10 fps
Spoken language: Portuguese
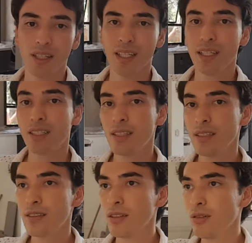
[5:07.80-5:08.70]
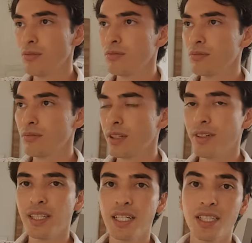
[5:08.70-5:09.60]
né, que são, na
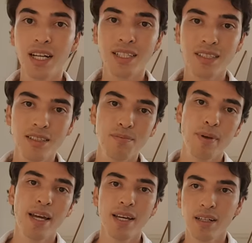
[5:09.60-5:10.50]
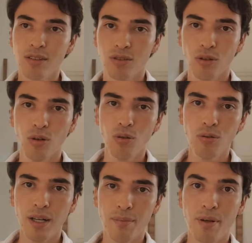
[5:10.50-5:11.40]
verdade, as esperas
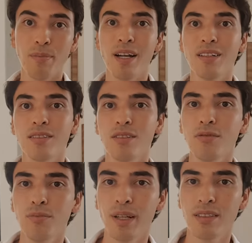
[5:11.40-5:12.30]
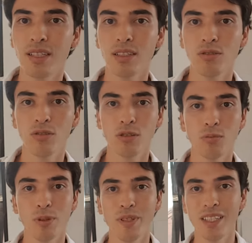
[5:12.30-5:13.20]
ou a preparação para instalações
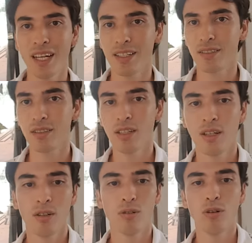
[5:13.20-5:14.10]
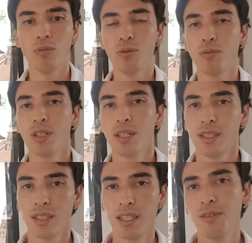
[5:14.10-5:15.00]
complementares, como
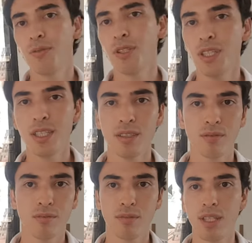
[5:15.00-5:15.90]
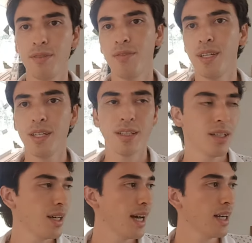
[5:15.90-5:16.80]
telefonia,
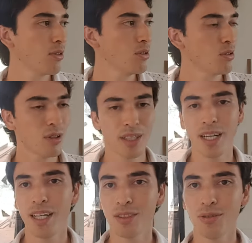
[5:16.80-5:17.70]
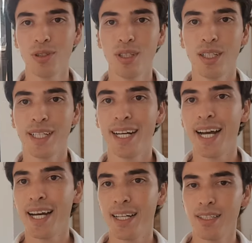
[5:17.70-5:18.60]
TV, ar-condicionado,
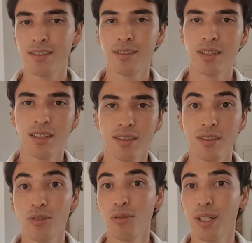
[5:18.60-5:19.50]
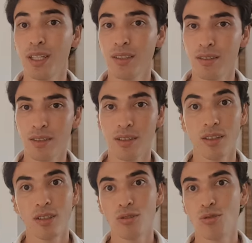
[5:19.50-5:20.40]
gás, segurança,
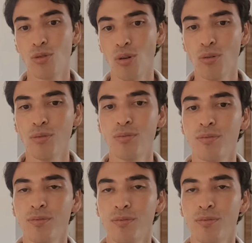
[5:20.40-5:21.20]
som,